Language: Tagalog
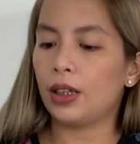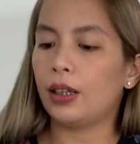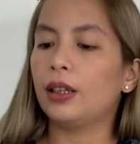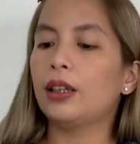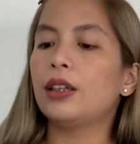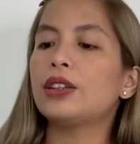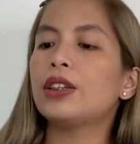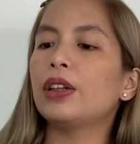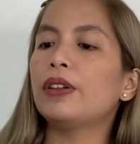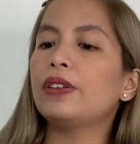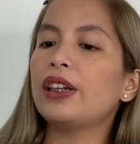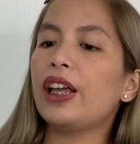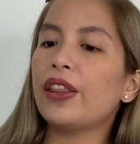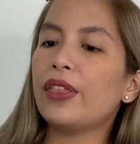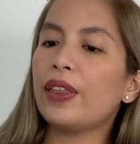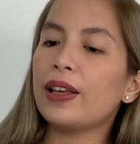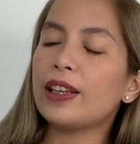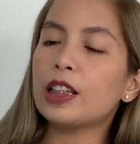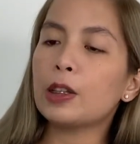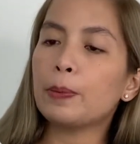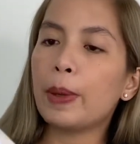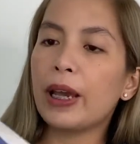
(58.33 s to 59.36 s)
So nothing
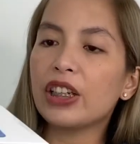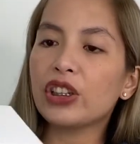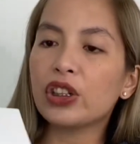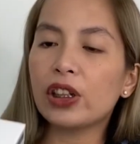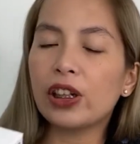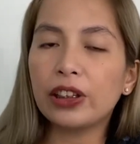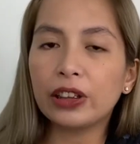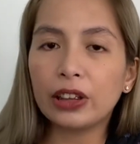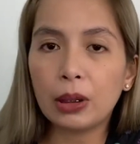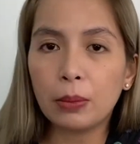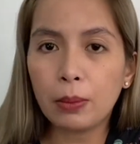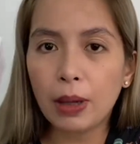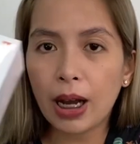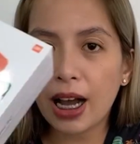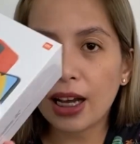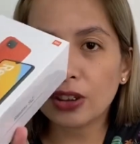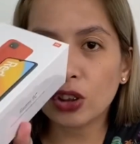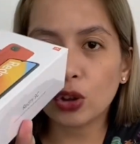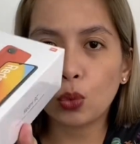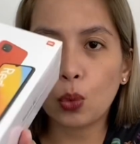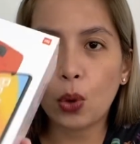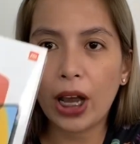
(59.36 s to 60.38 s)
special on the box,
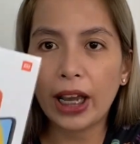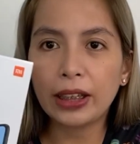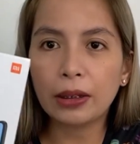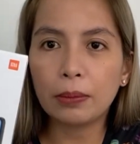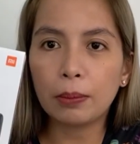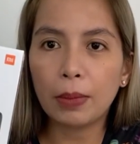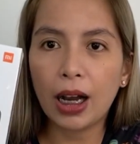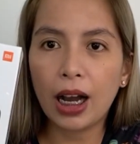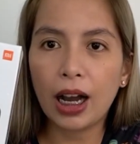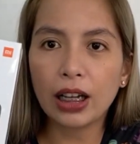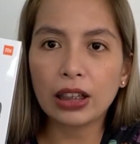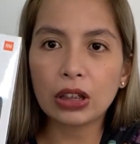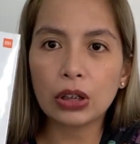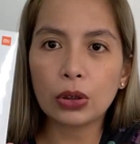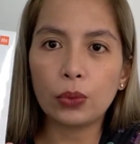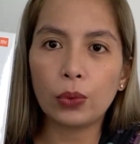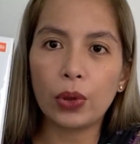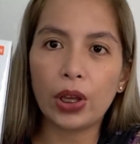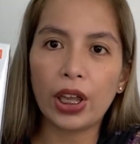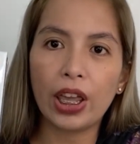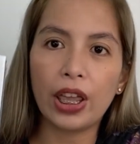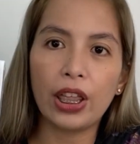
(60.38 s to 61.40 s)
white box
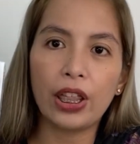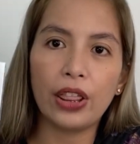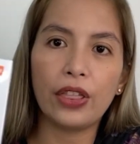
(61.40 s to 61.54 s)
with